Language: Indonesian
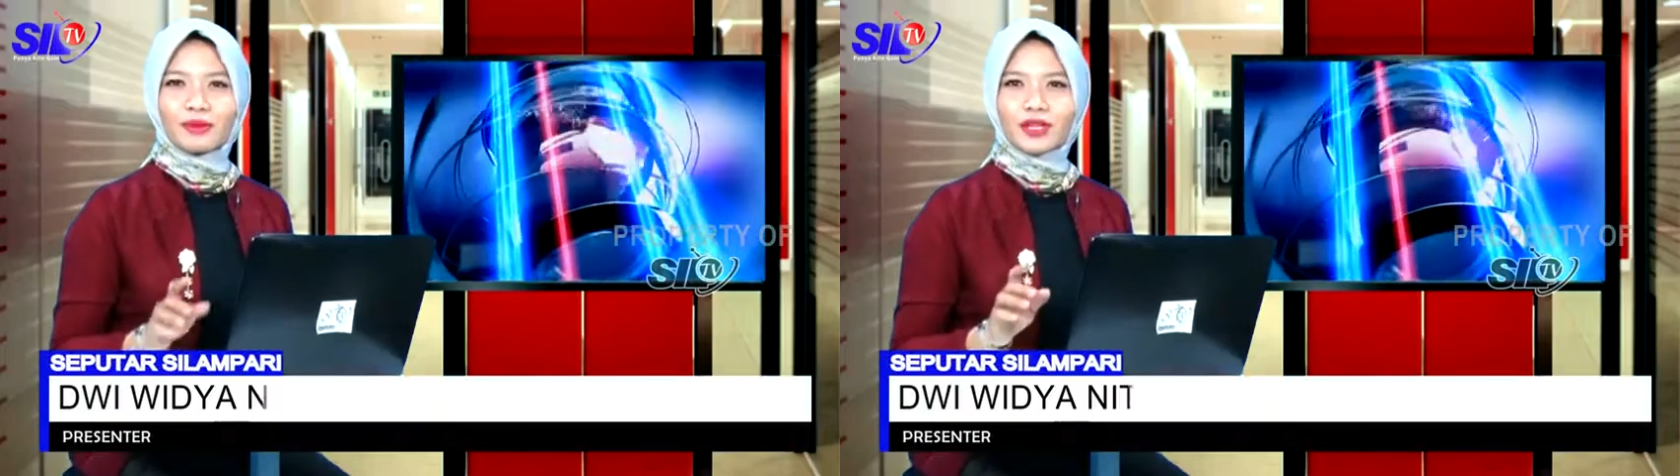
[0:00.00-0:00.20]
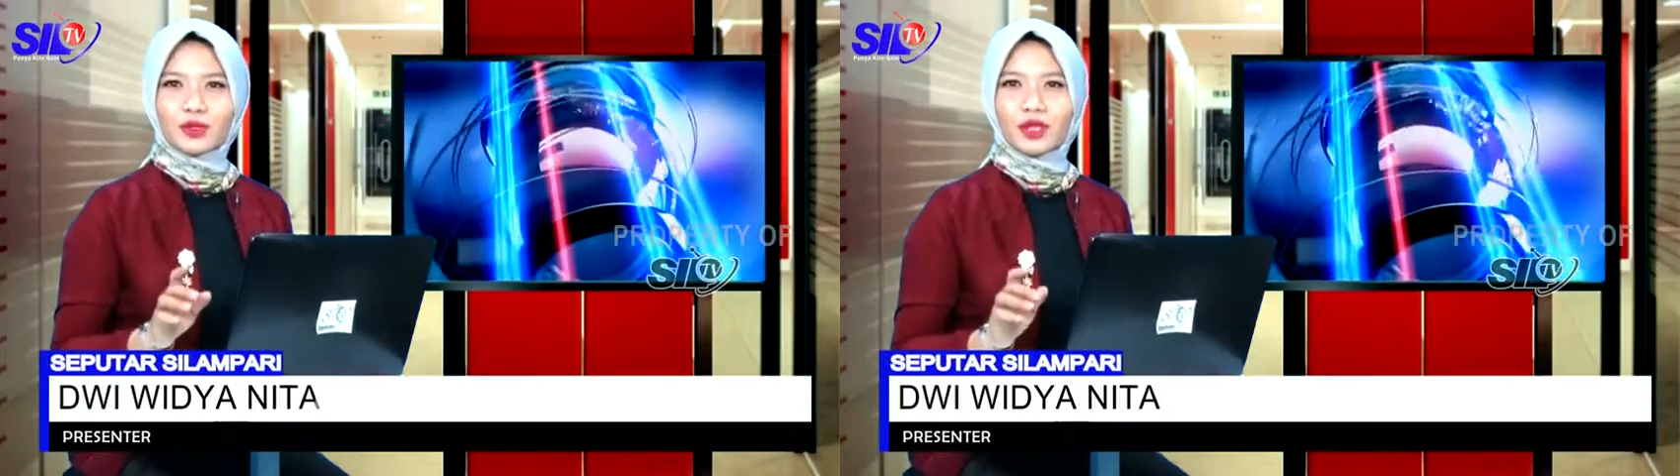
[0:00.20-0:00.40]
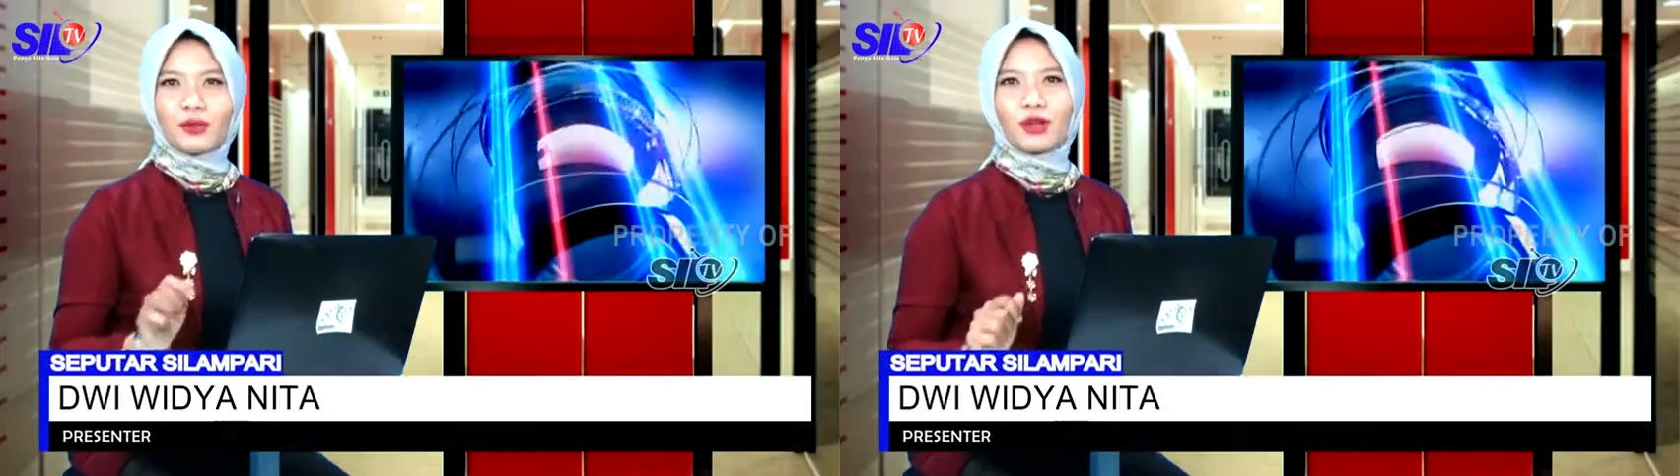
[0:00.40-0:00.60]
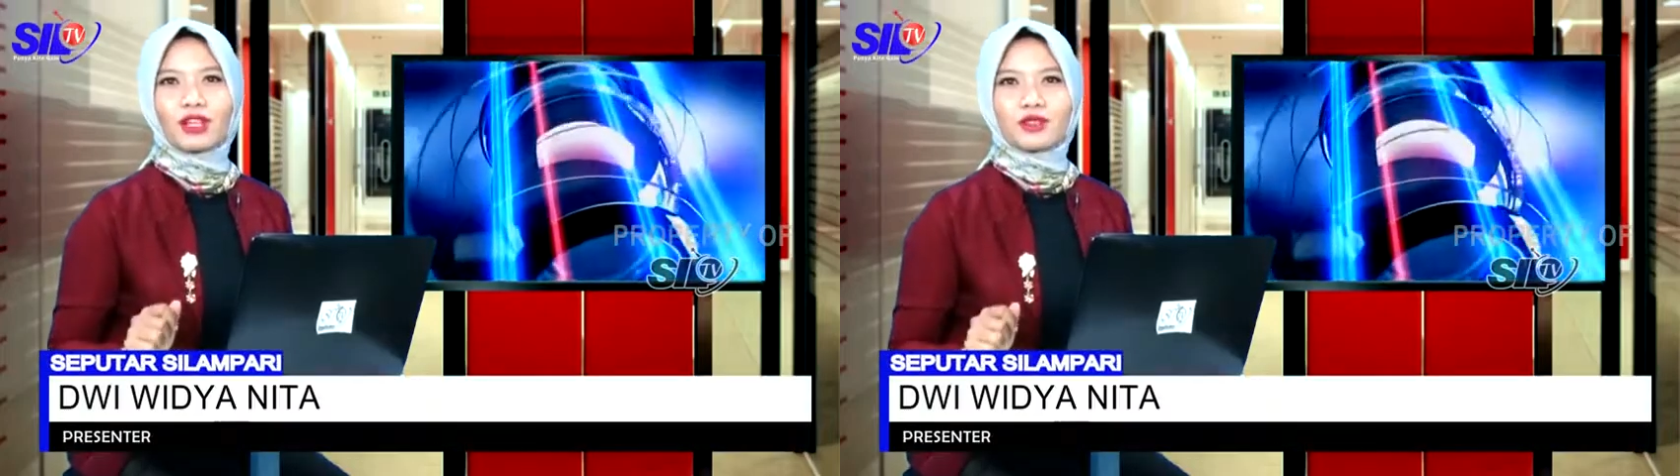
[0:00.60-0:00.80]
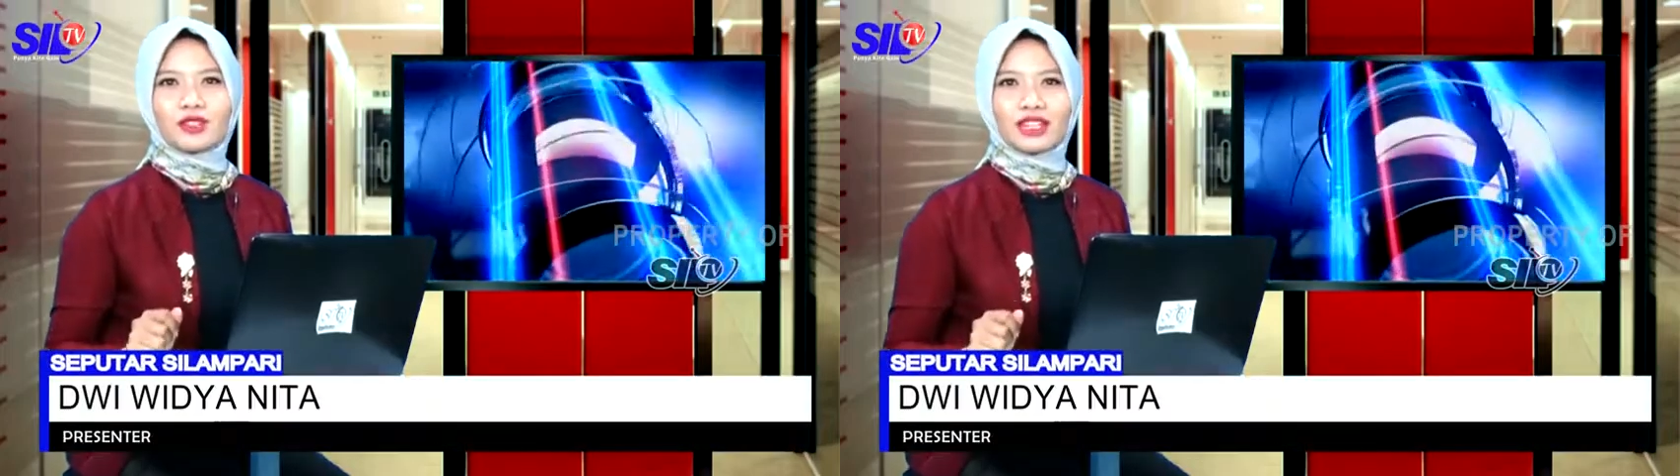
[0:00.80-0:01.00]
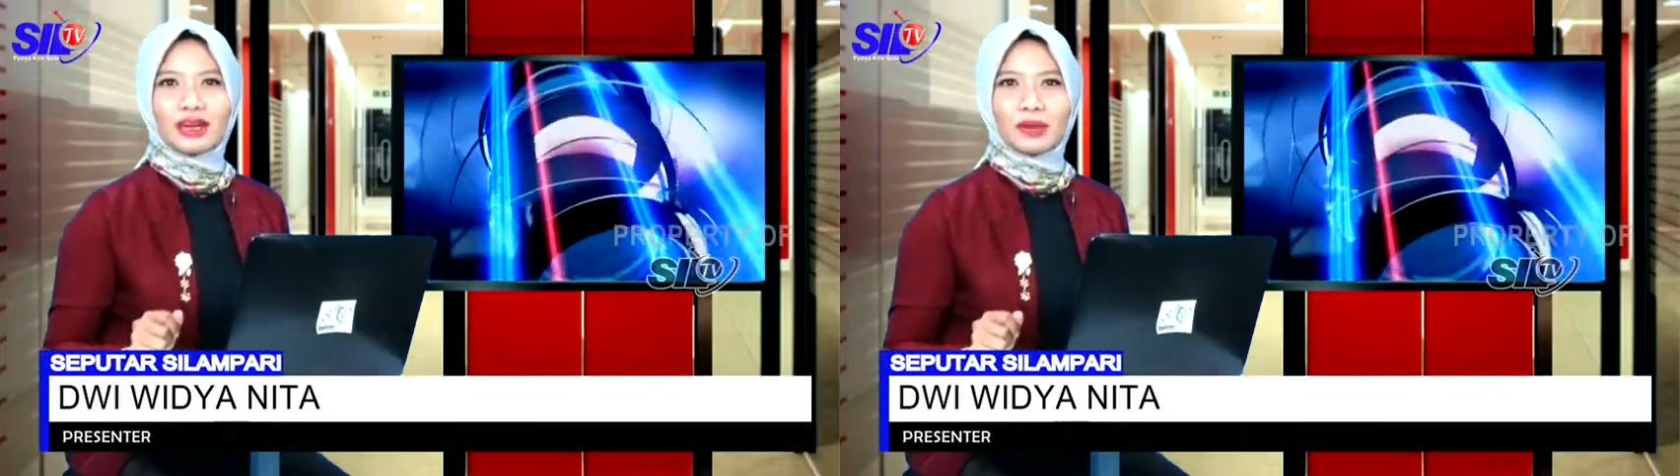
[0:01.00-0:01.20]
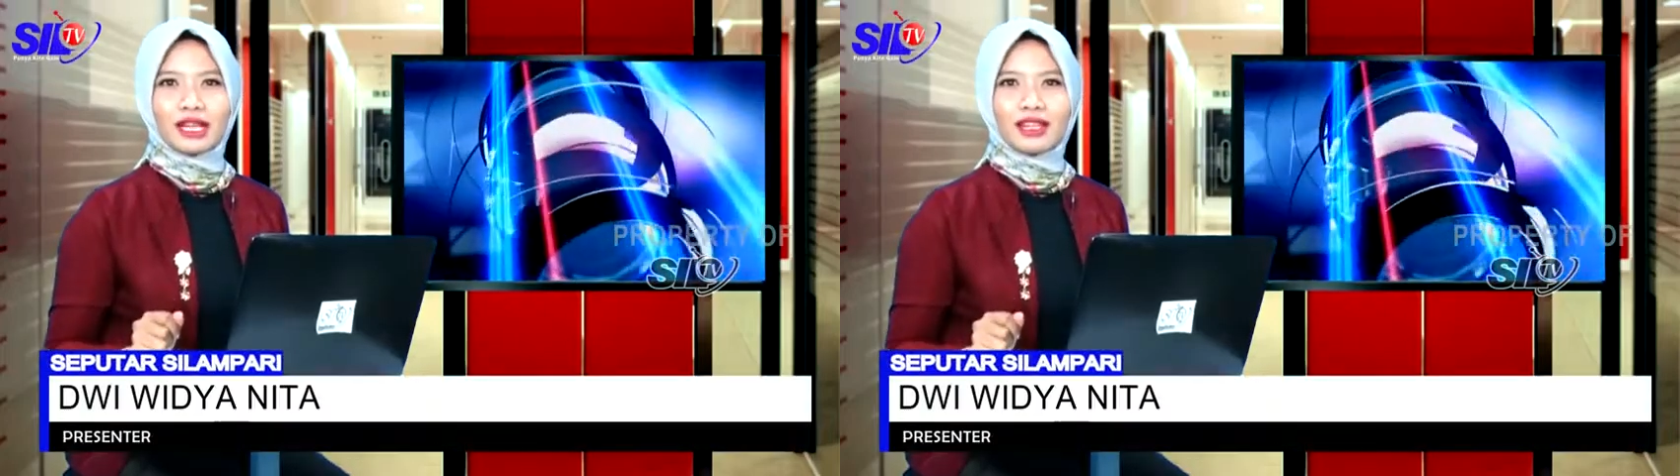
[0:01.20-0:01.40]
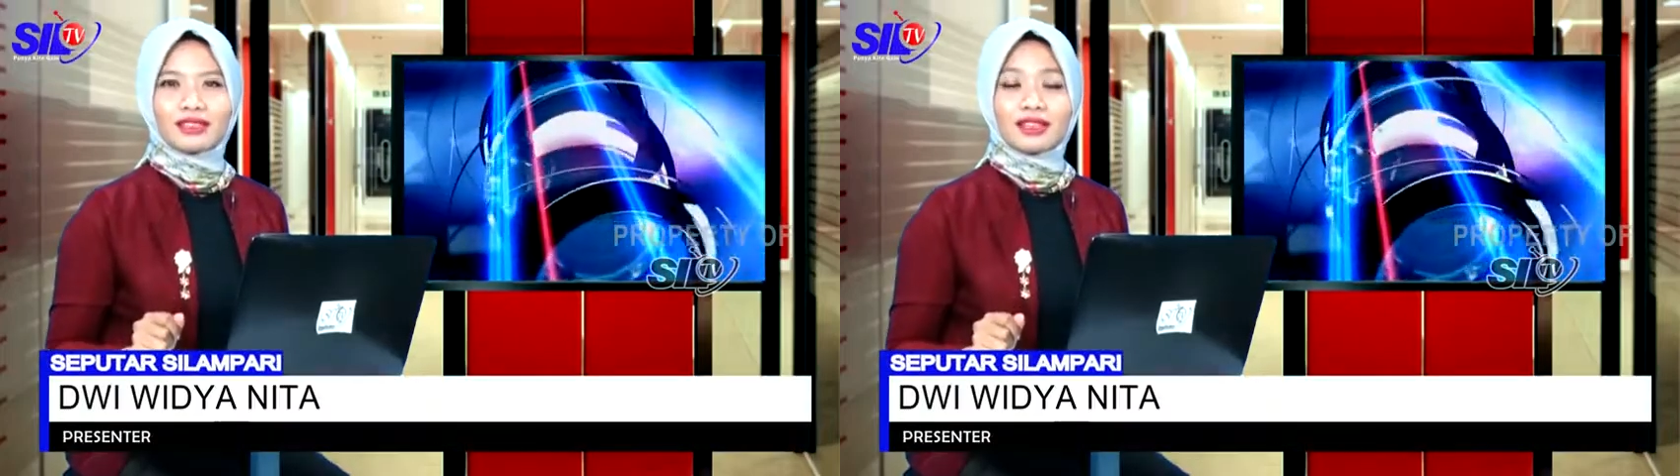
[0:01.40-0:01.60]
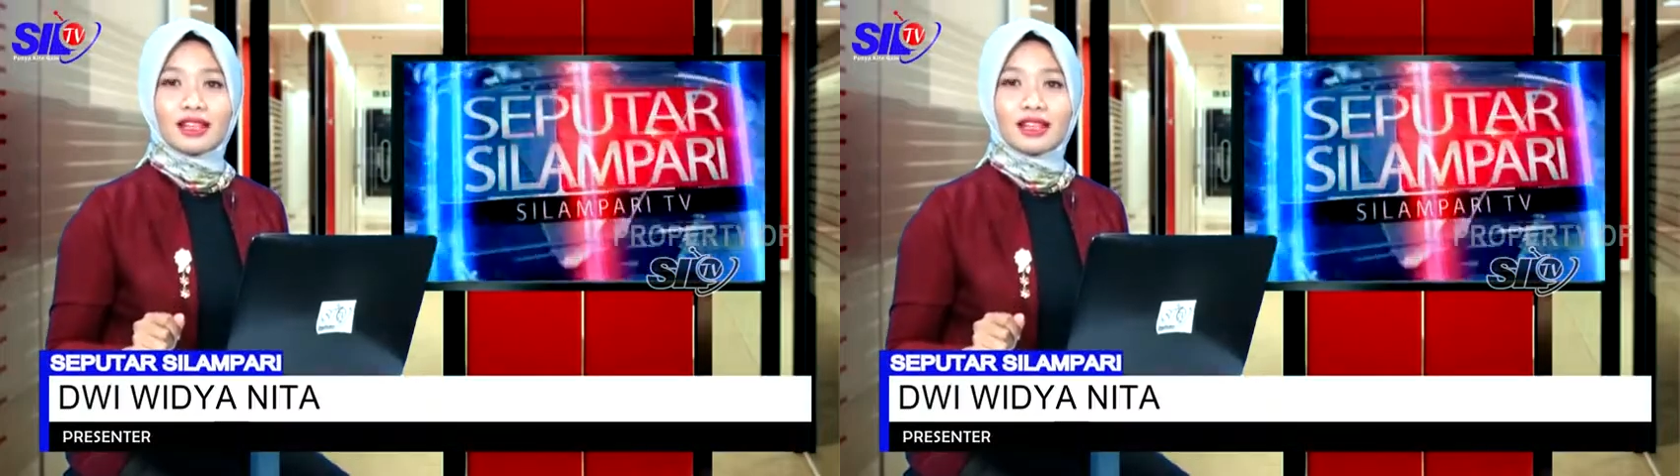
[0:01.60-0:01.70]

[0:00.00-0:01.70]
memasuki bulan suci Ramadan,